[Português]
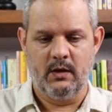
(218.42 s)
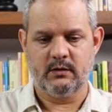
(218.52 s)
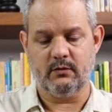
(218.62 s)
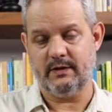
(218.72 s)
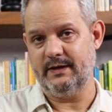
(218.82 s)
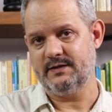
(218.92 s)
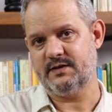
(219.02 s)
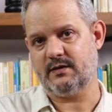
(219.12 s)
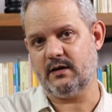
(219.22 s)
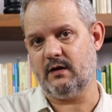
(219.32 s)
Então,
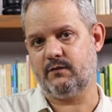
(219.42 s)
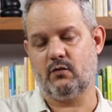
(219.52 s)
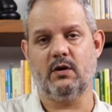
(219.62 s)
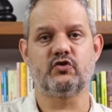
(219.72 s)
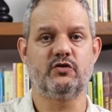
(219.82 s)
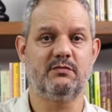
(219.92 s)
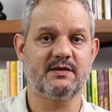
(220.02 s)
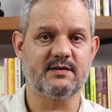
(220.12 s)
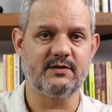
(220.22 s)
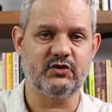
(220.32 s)
esse gráfico eu acho ele
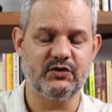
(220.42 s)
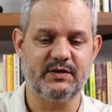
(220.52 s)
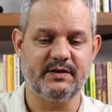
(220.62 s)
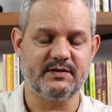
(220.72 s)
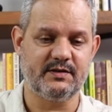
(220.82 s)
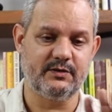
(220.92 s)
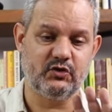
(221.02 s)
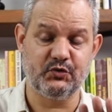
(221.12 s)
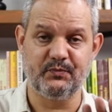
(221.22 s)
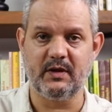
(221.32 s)
bastante
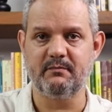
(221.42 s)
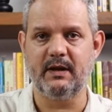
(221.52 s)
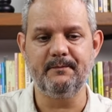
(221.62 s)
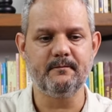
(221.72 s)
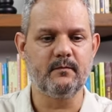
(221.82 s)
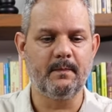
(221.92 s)
interessante também.